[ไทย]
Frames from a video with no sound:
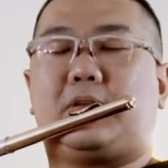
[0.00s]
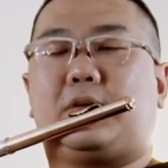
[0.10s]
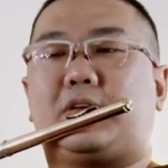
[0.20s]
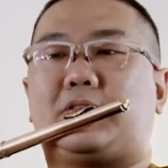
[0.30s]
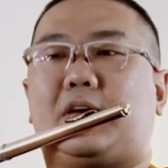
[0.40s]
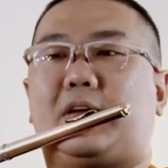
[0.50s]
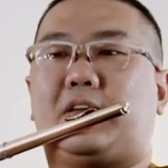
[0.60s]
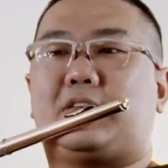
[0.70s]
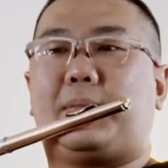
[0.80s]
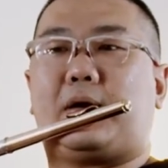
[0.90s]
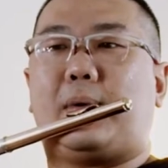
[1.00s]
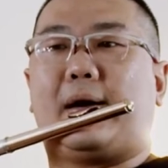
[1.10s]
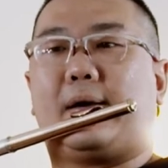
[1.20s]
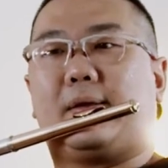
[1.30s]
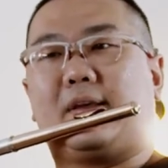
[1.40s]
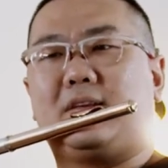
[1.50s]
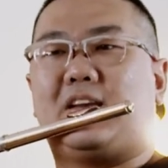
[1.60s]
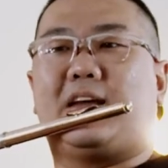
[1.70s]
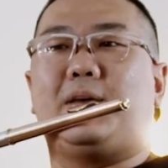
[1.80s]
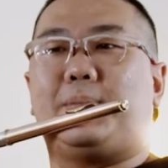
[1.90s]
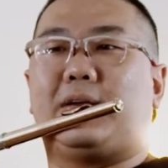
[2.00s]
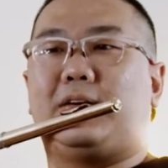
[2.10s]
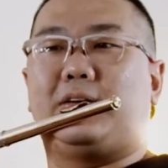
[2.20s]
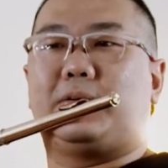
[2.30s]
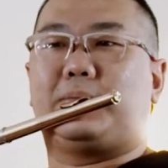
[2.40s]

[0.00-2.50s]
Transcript: เราจะเจออย่างนี้ซะมากกว่า แต่จริงๆอันนี้มันคือ